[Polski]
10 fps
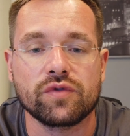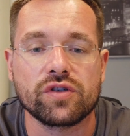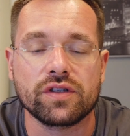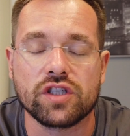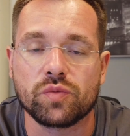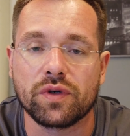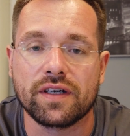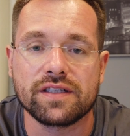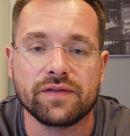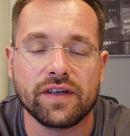czy chcesz
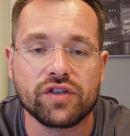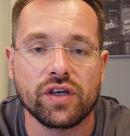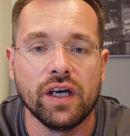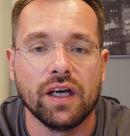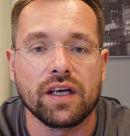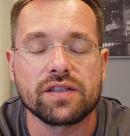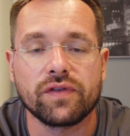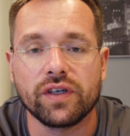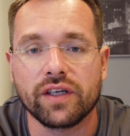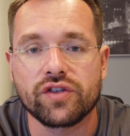pokazywać
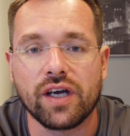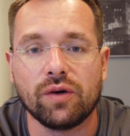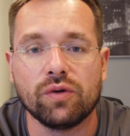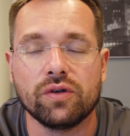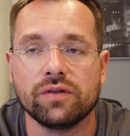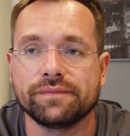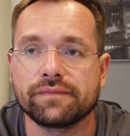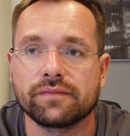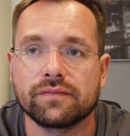swoje ciało,